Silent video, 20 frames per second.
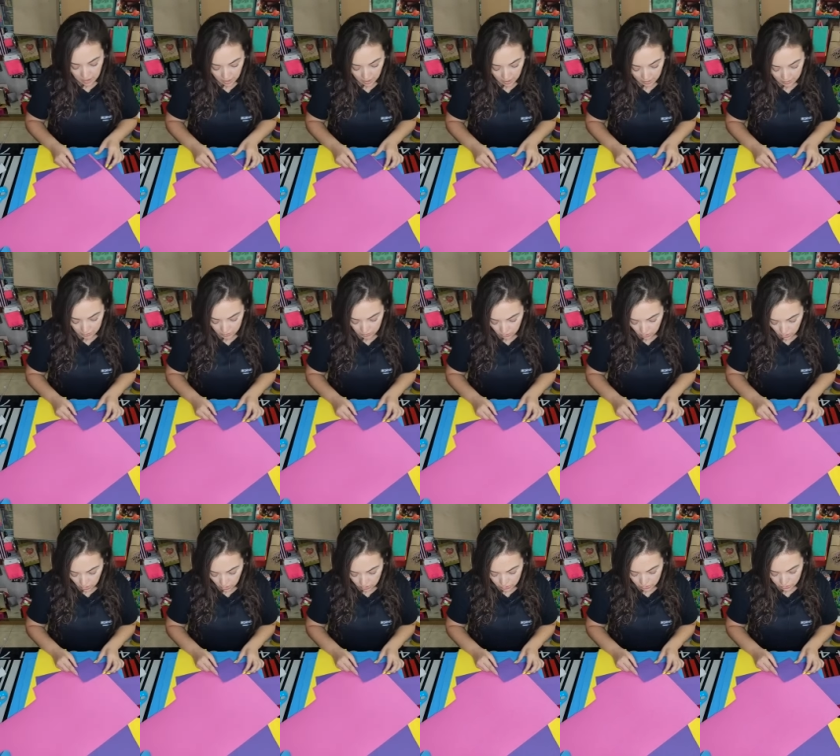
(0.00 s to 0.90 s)
Ay,
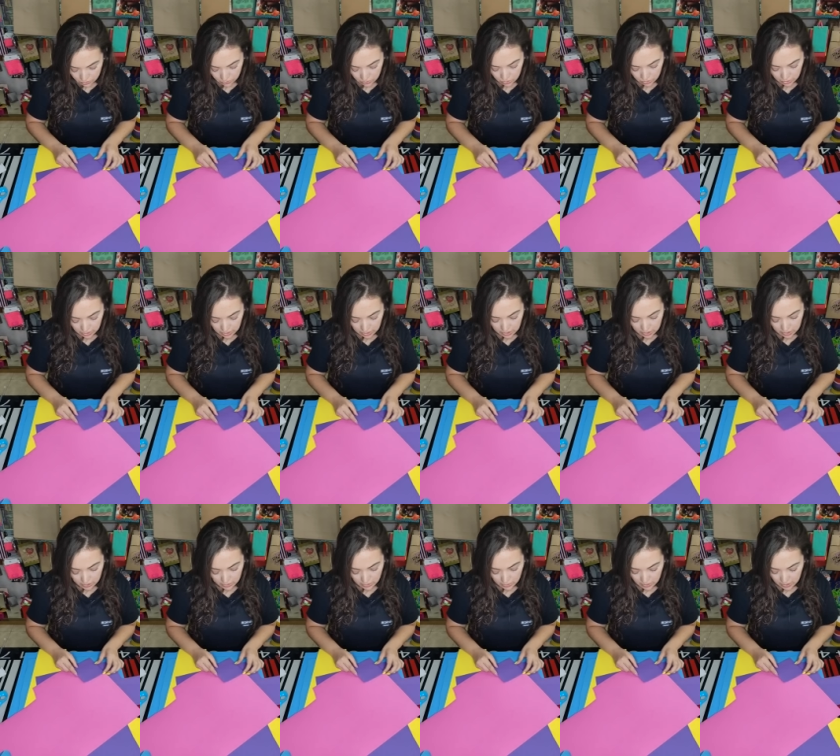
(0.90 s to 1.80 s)
no, yo no lo
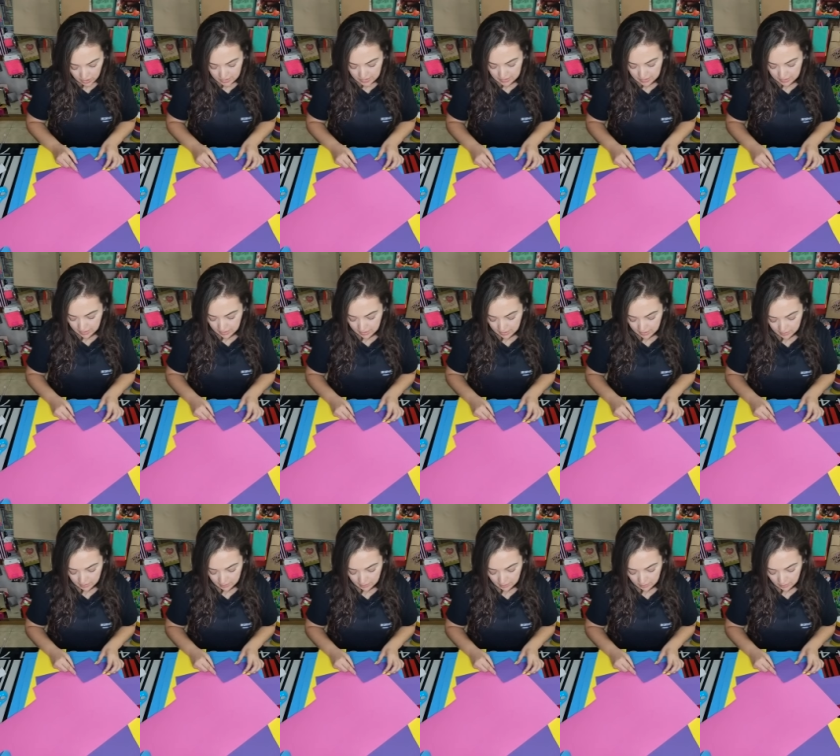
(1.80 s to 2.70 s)
quiero
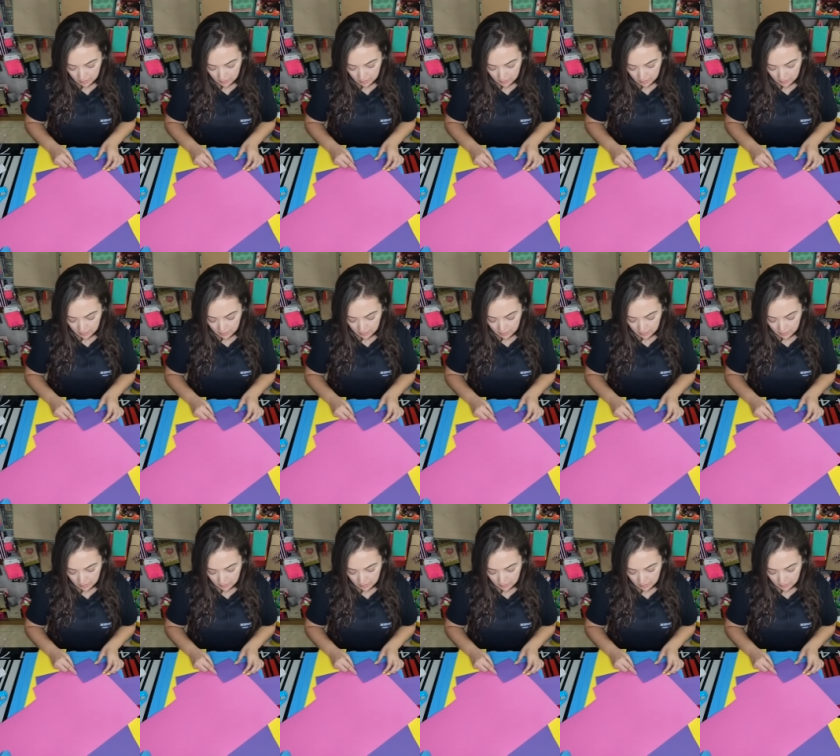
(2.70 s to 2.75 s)
hacer